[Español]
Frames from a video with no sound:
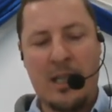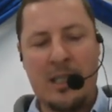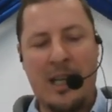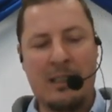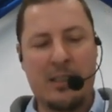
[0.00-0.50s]

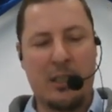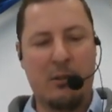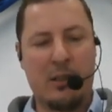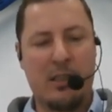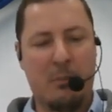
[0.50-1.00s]
que el
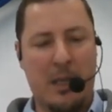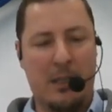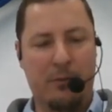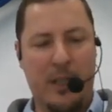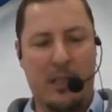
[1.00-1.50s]
Señor se
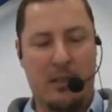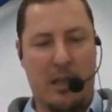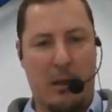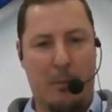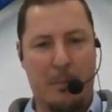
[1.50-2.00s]

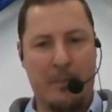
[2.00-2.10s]
manifiesta.